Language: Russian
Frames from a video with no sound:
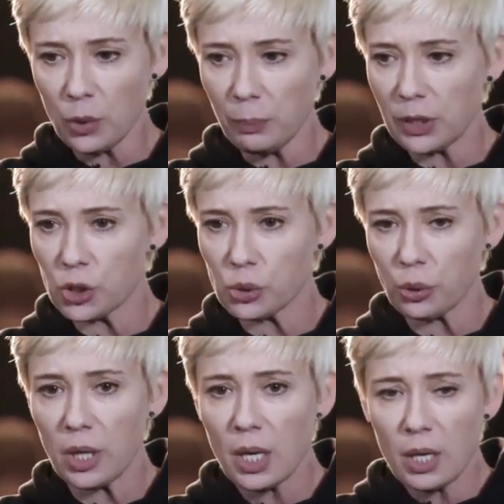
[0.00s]
Мое
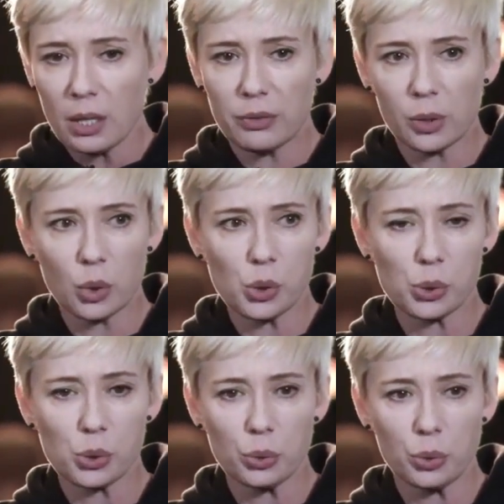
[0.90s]
плечо вело
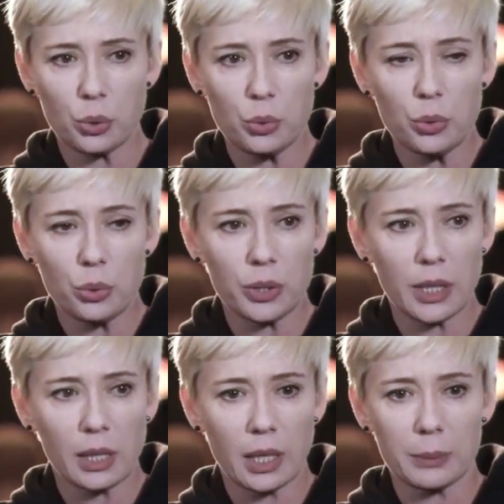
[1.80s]
чужую руку,
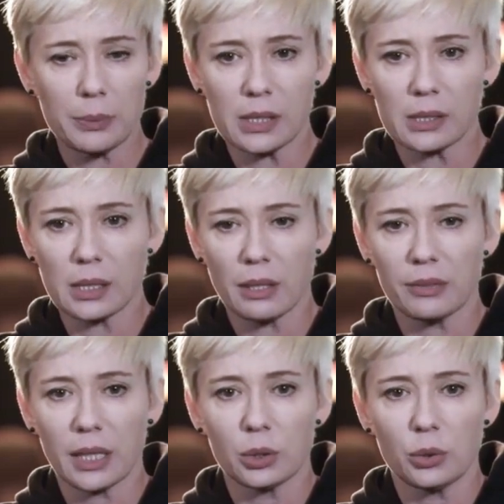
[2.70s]
я, как
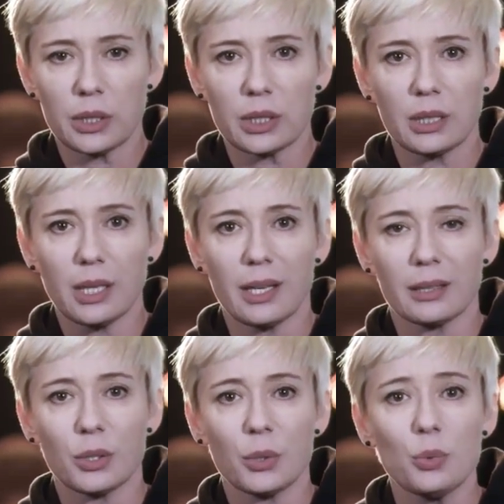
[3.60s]
птенца в ладонях,
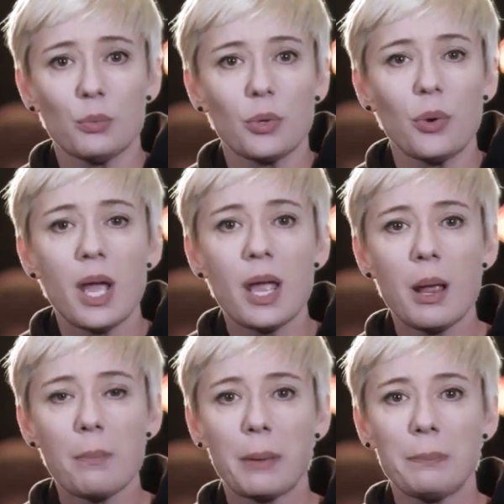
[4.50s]
грела рюмку,
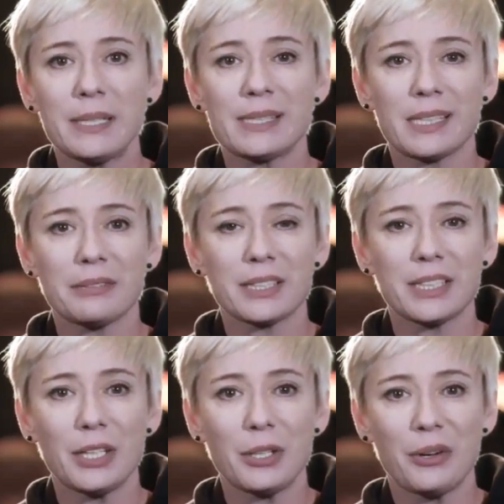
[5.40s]

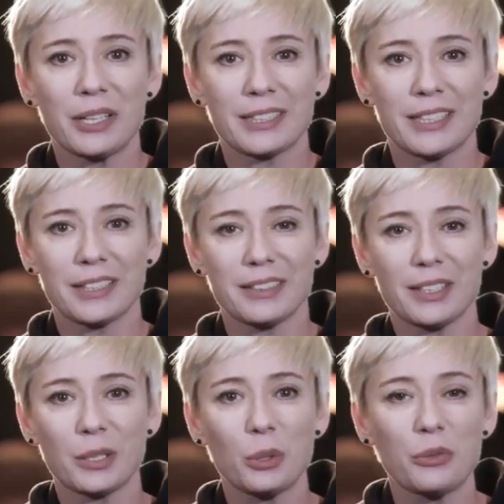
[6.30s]
попискивал ее
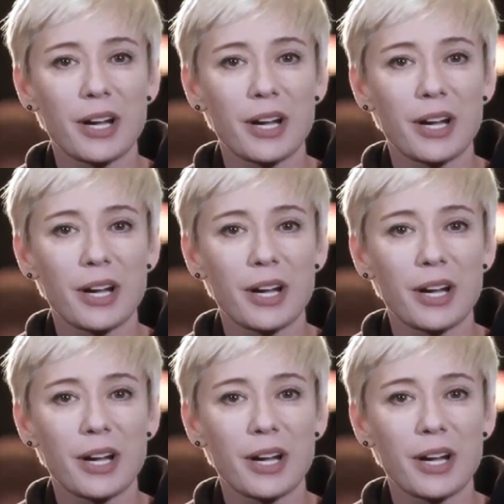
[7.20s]
открытый